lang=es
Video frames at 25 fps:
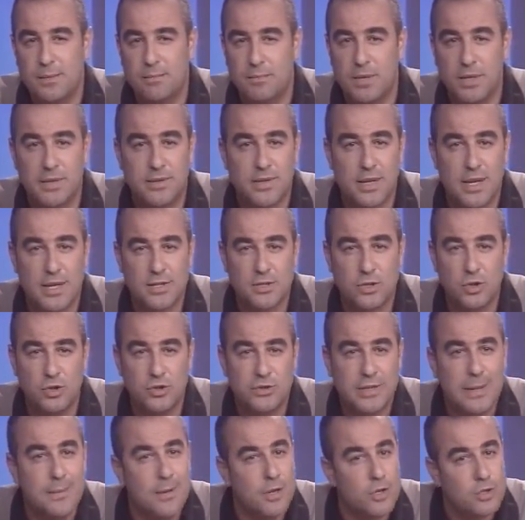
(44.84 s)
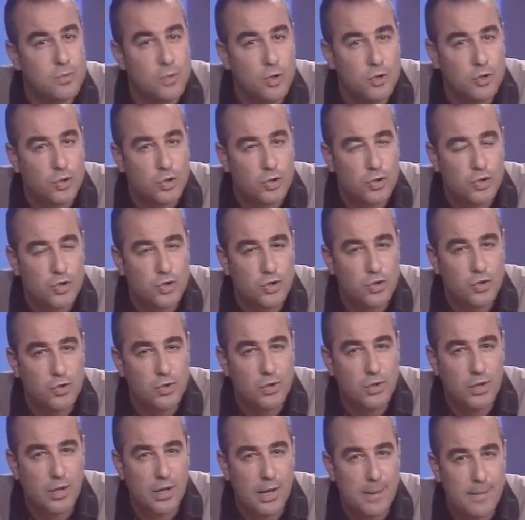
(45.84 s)
Mientras contaba los votos,
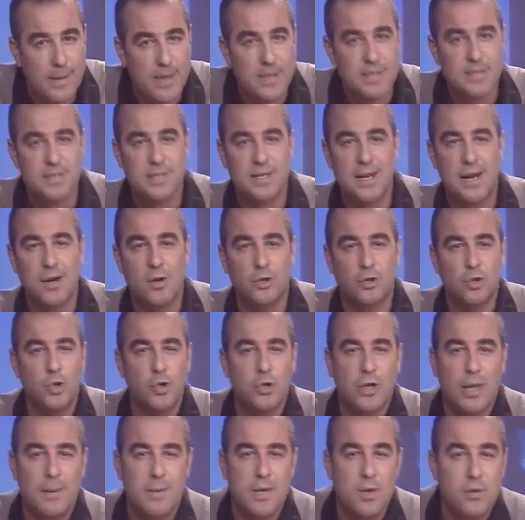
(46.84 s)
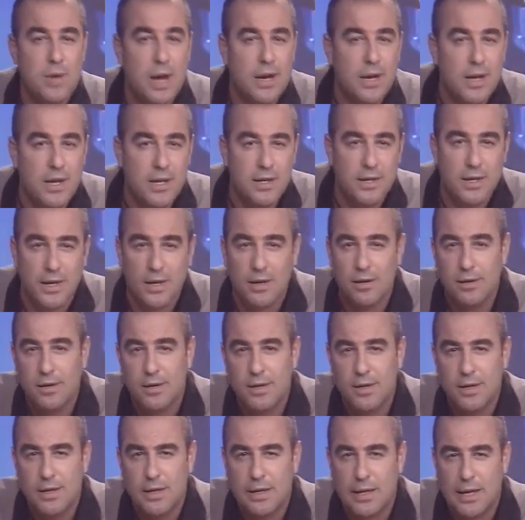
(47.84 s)
la maestra notó que había una niña
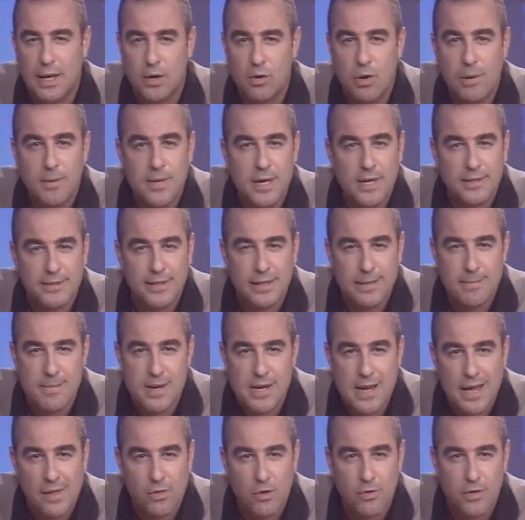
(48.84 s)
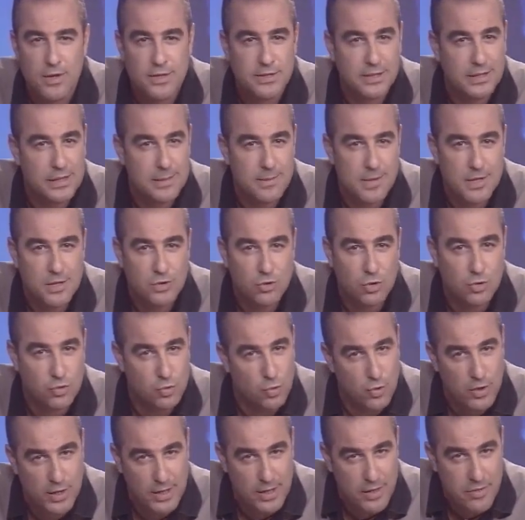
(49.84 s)
que no había terminado de escribir sus
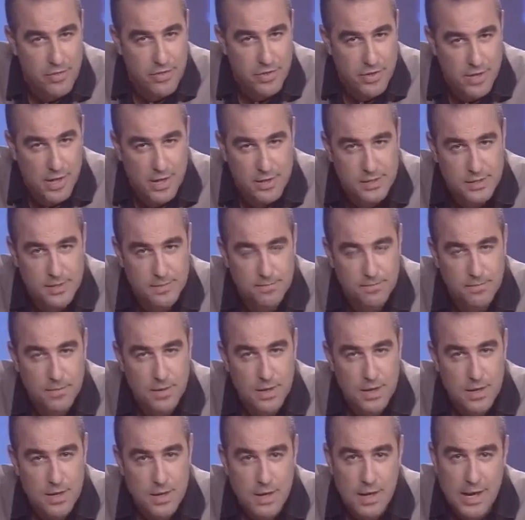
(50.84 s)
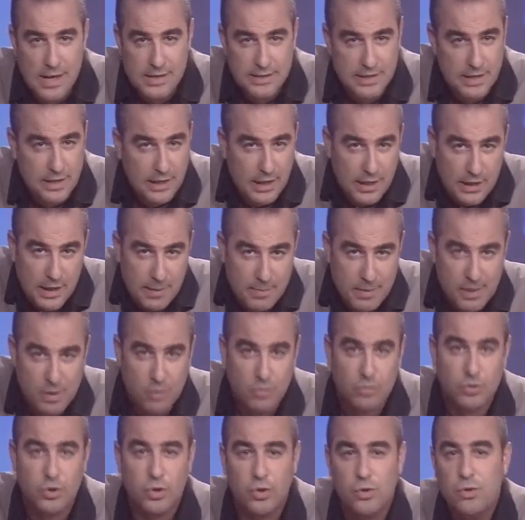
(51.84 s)
sugerencias, así que le
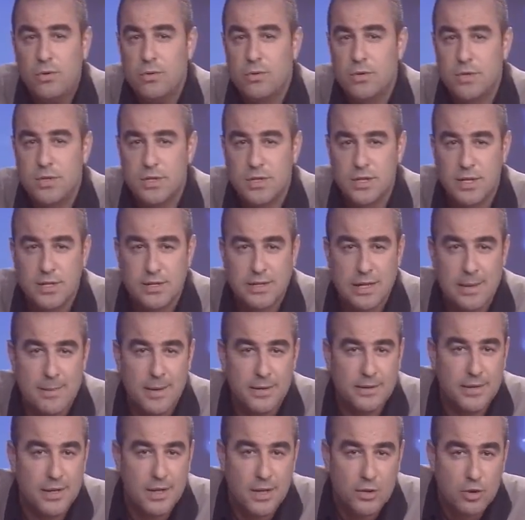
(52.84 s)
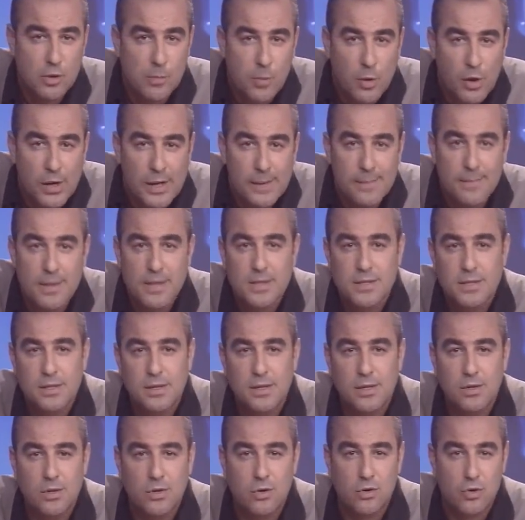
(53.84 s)
preguntó si estaba teniendo problemas
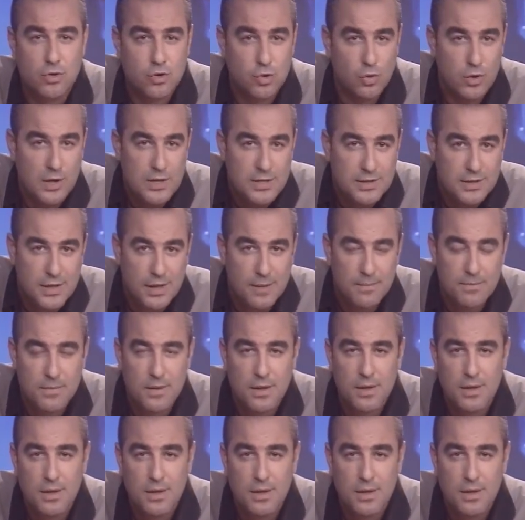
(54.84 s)
con su lista,